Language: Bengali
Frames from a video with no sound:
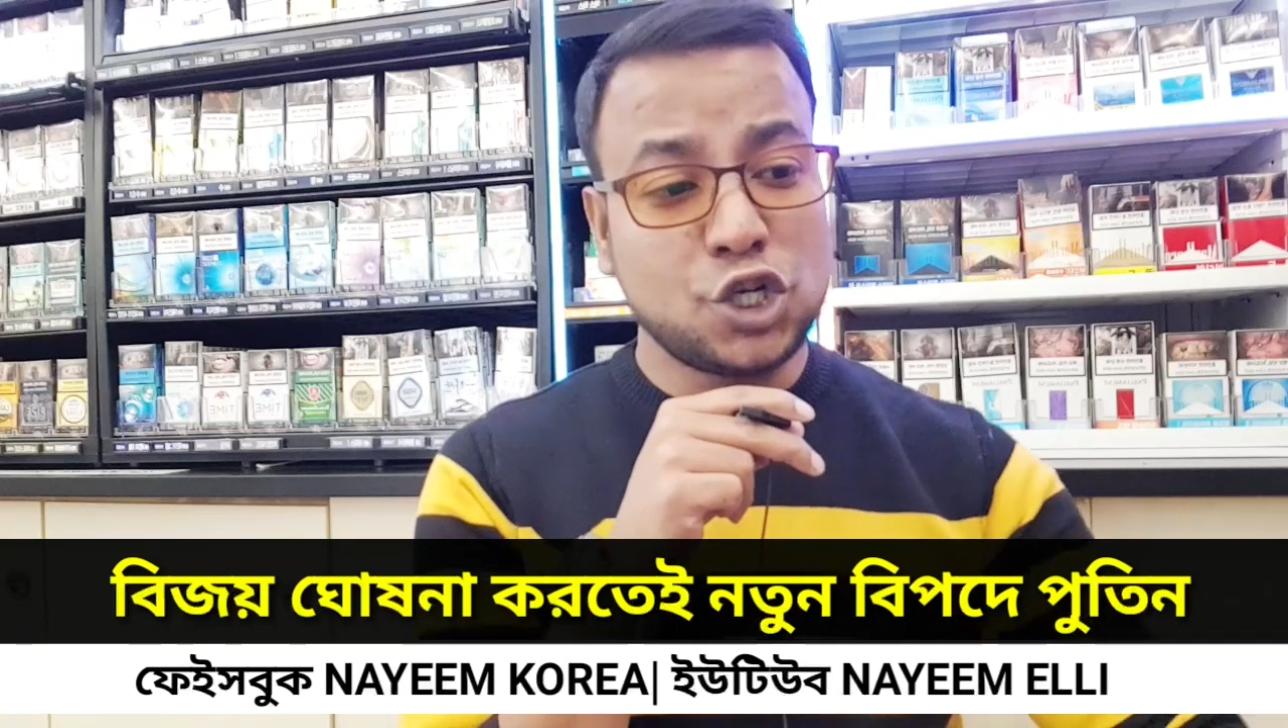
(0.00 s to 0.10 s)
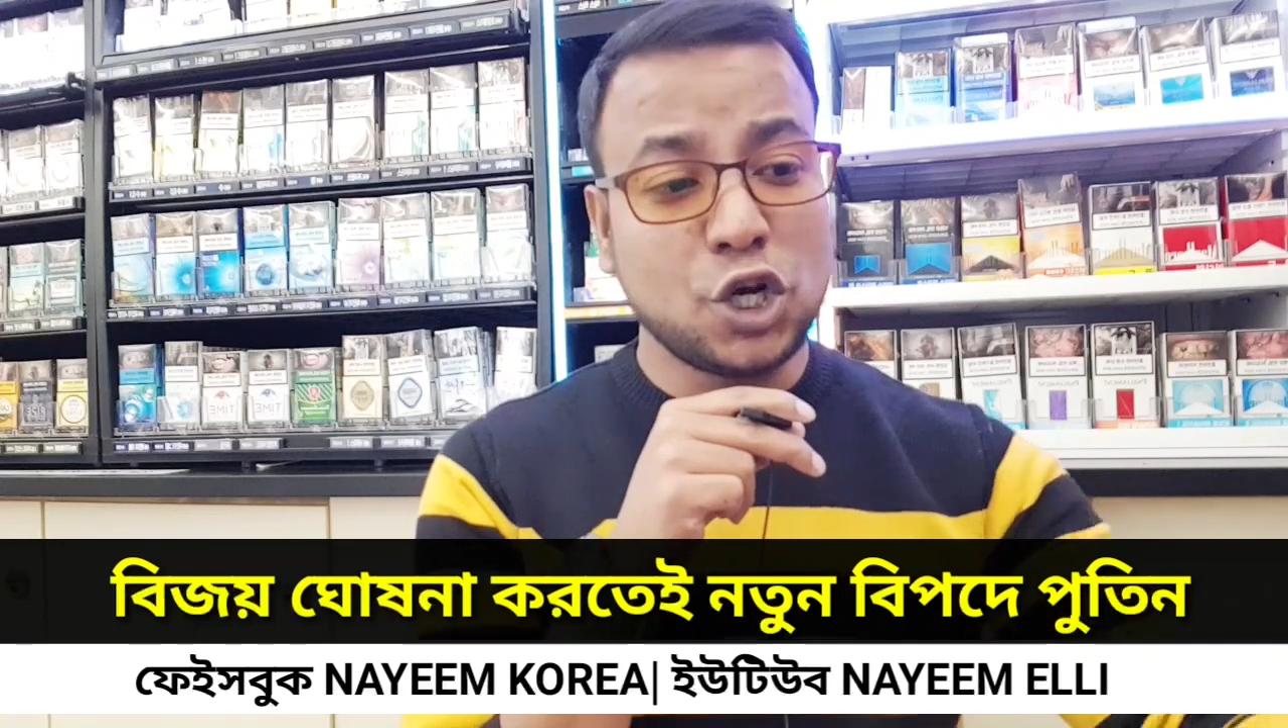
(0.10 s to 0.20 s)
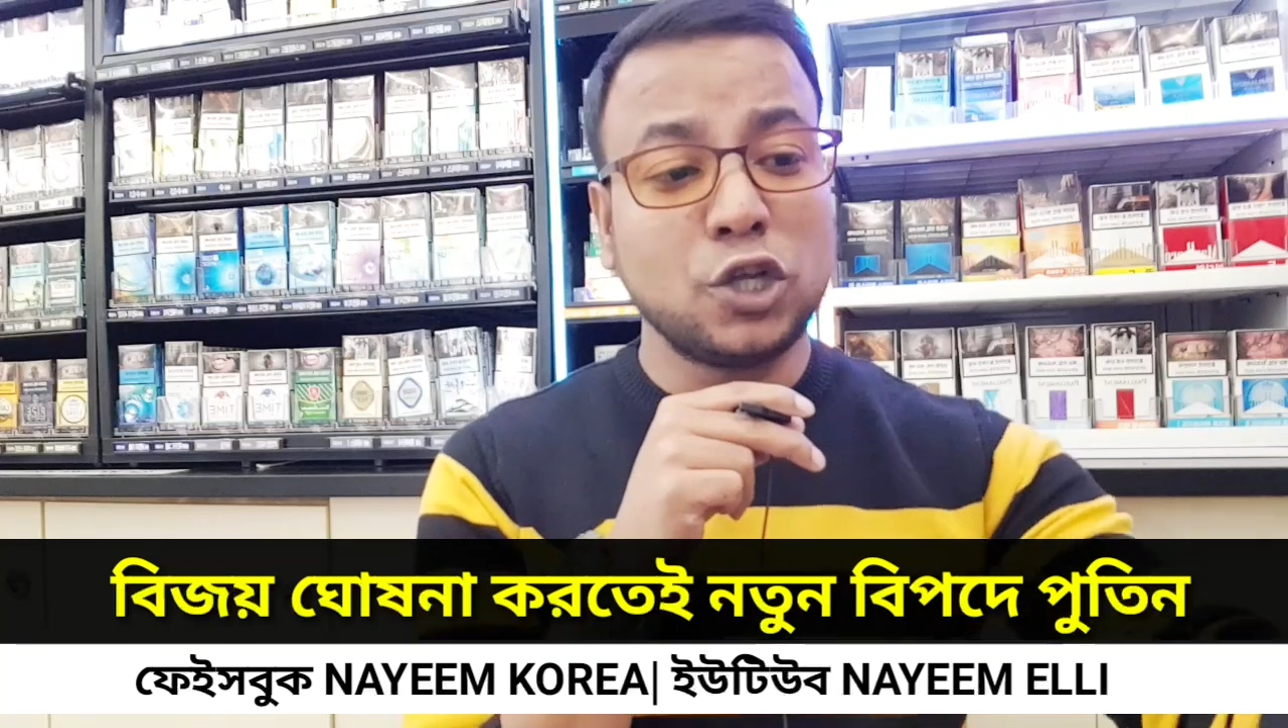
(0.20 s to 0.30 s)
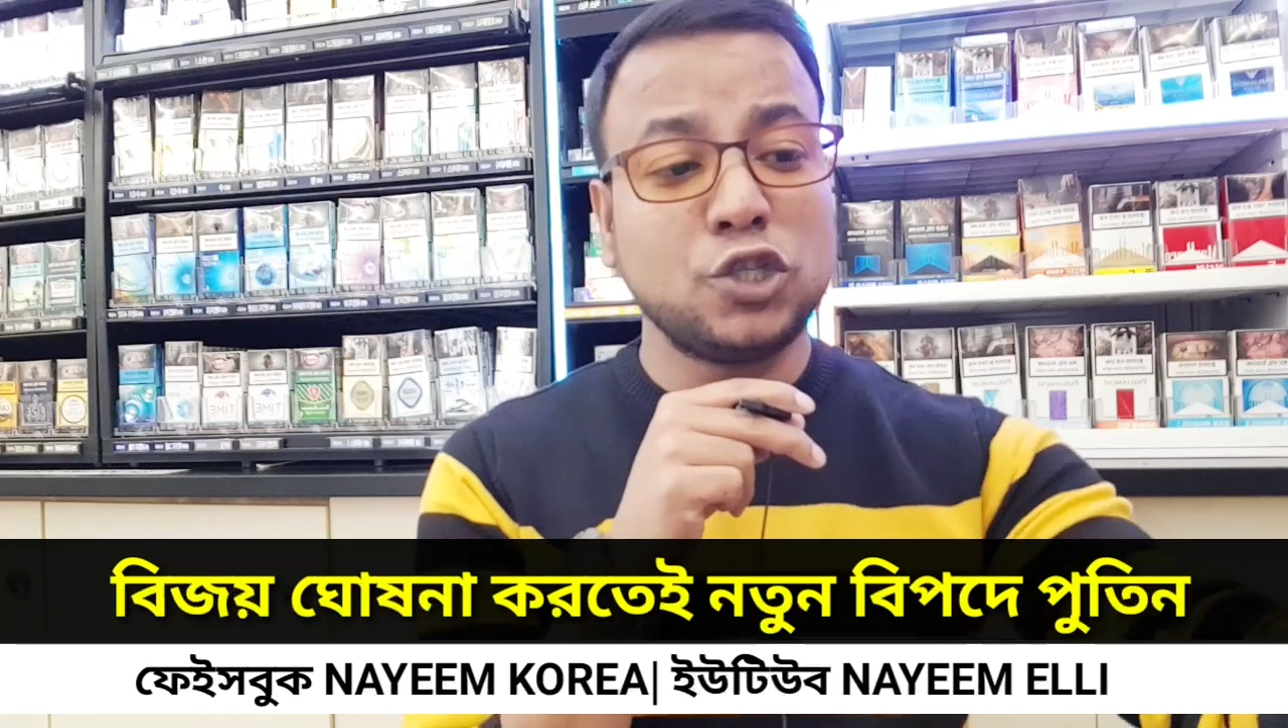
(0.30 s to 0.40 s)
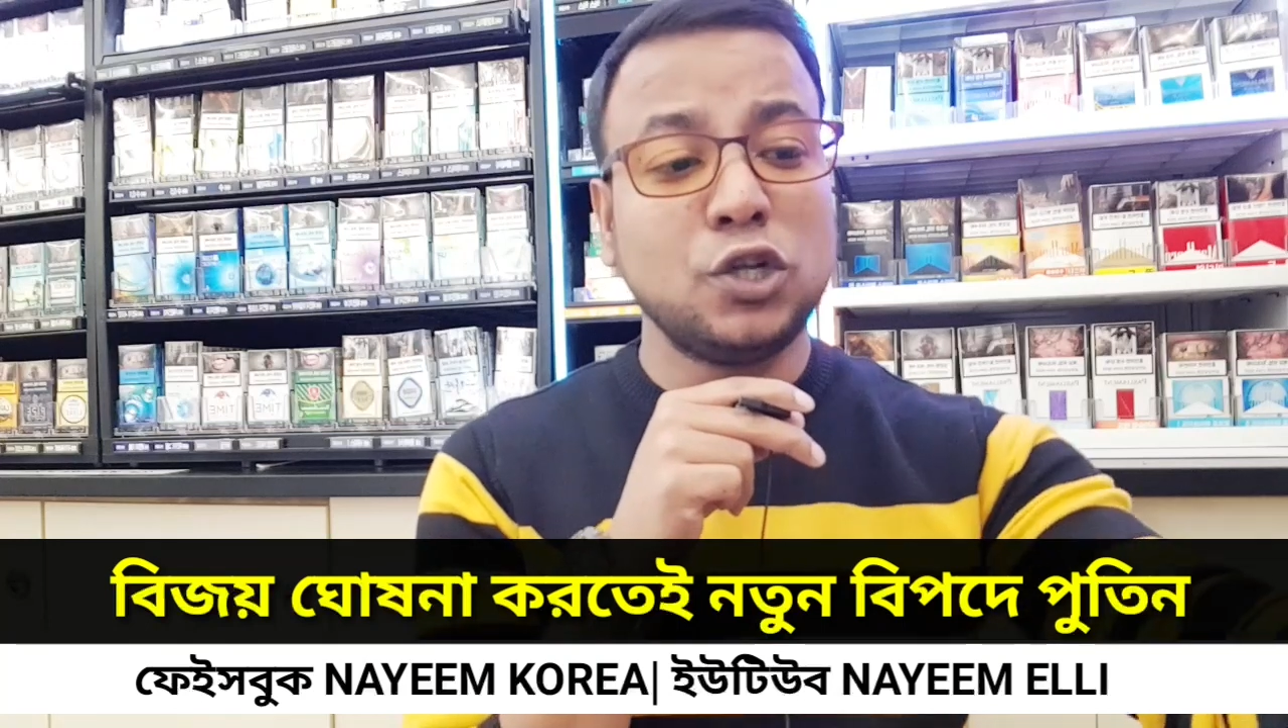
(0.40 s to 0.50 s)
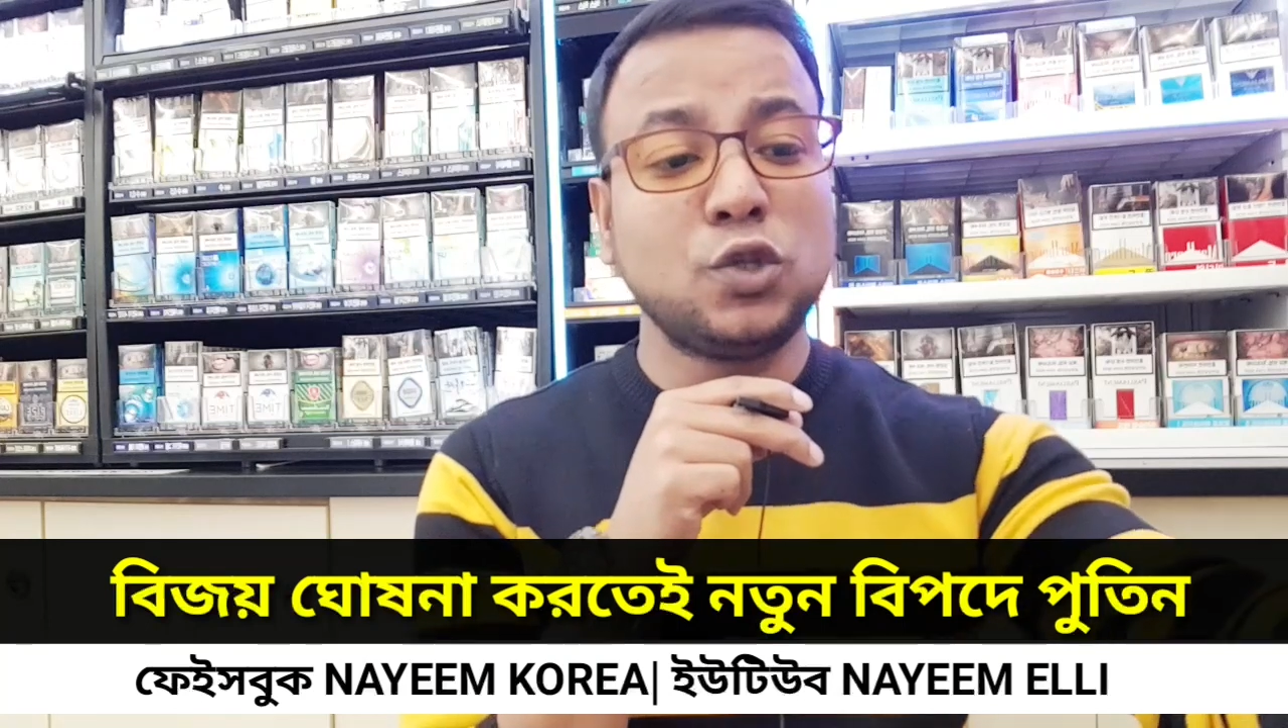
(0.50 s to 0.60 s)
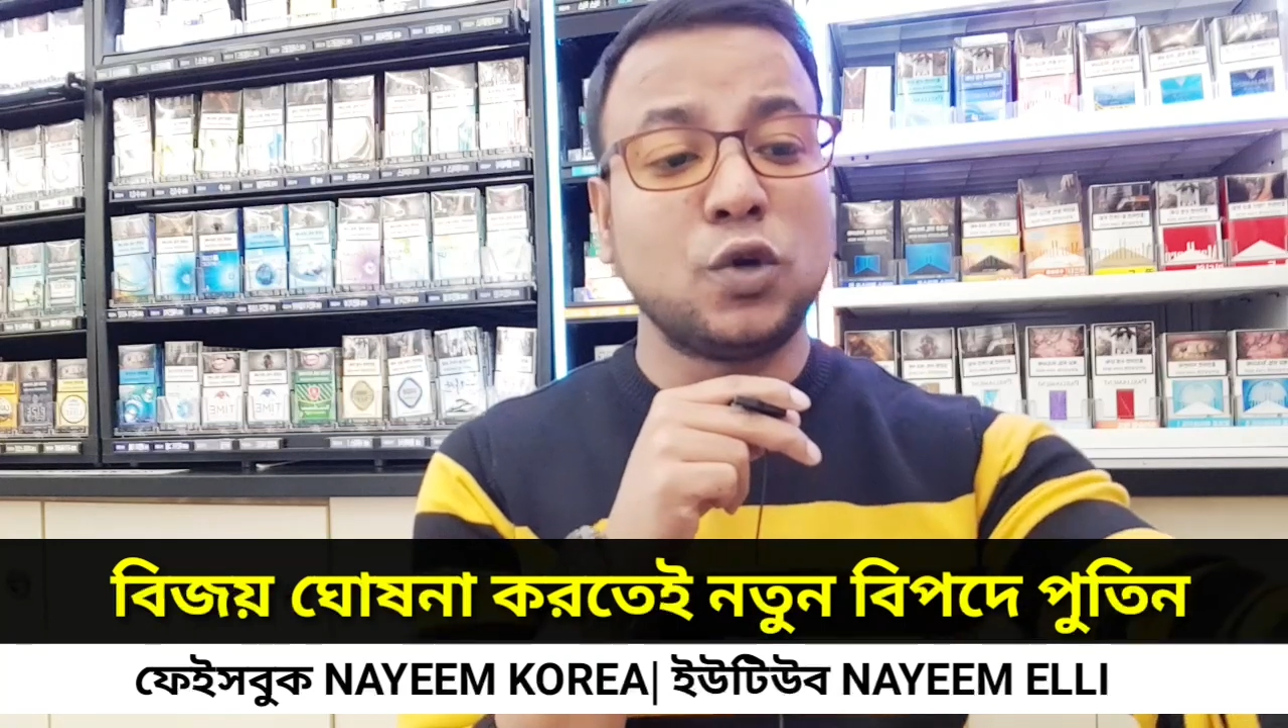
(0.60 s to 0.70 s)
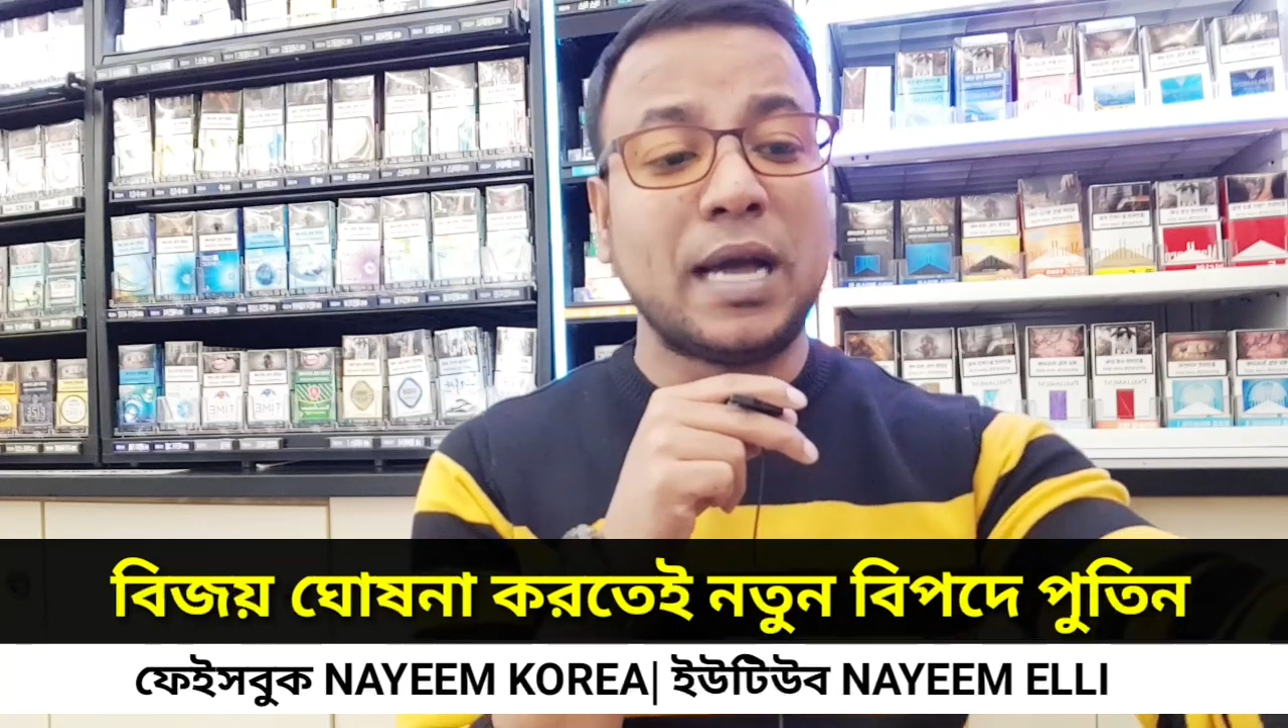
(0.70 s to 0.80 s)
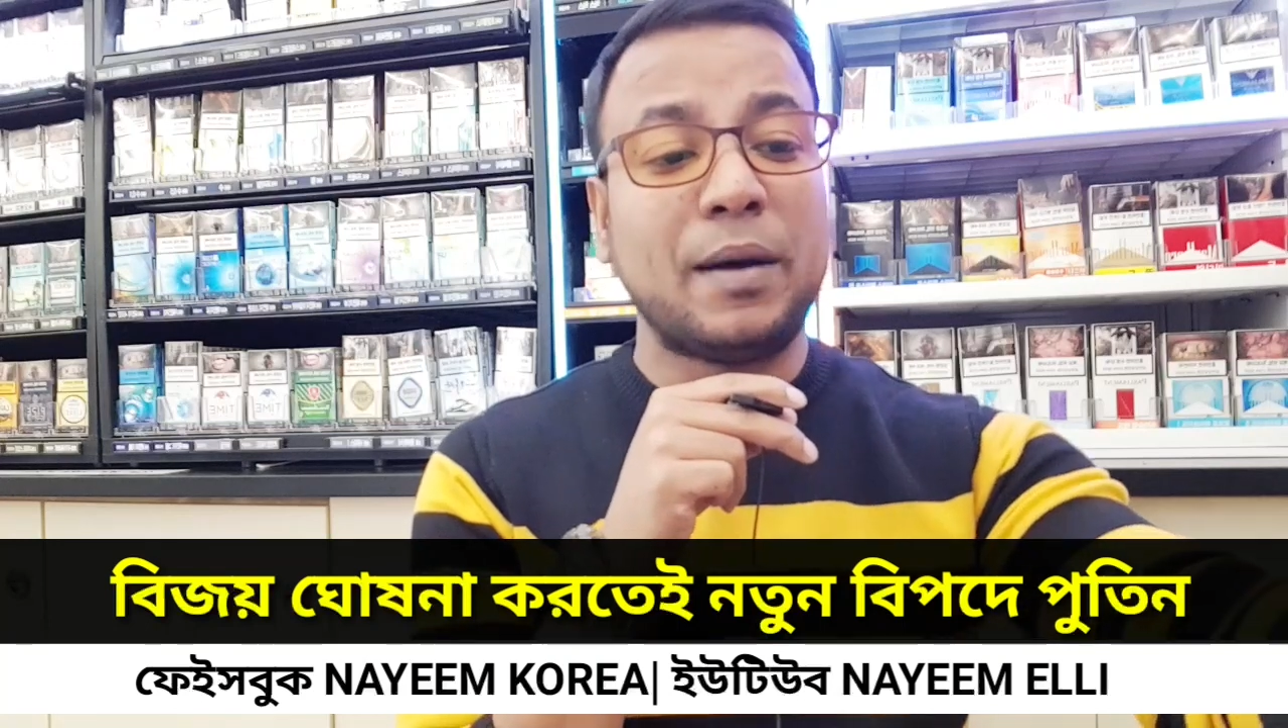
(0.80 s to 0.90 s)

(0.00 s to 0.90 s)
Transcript: ষড়যন্ত্র